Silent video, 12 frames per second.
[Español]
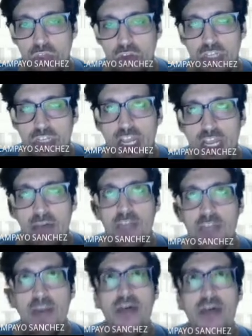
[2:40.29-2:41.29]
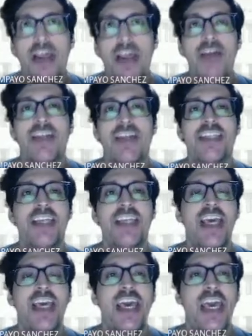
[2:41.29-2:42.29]
sería más para variables
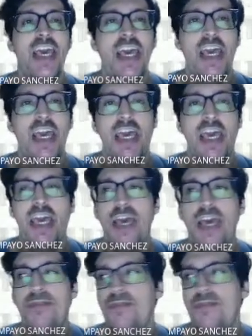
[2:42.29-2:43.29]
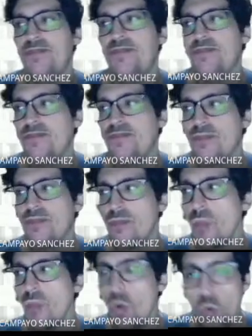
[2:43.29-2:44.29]
eh,
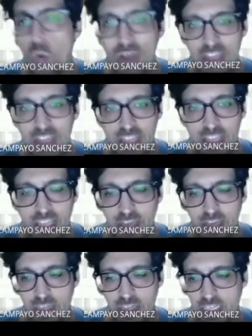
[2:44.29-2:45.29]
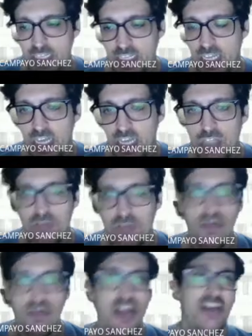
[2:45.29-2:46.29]
cuantitativas, en este caso,
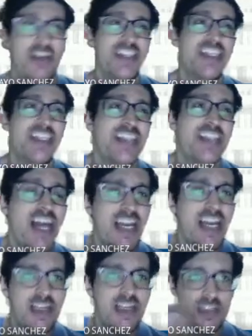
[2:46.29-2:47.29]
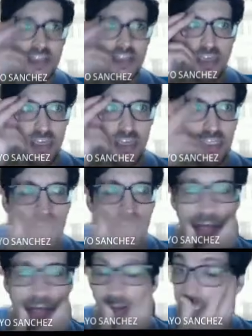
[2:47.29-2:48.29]
variables de escala, que se
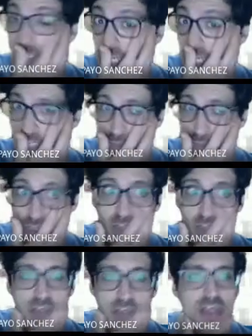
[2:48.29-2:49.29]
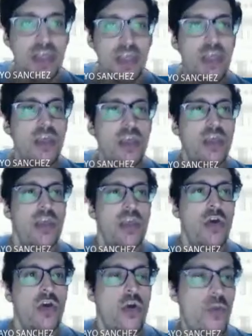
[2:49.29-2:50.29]
llaman en JASP.
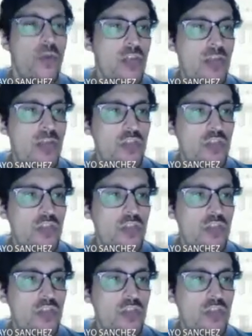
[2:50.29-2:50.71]
Como no tenemos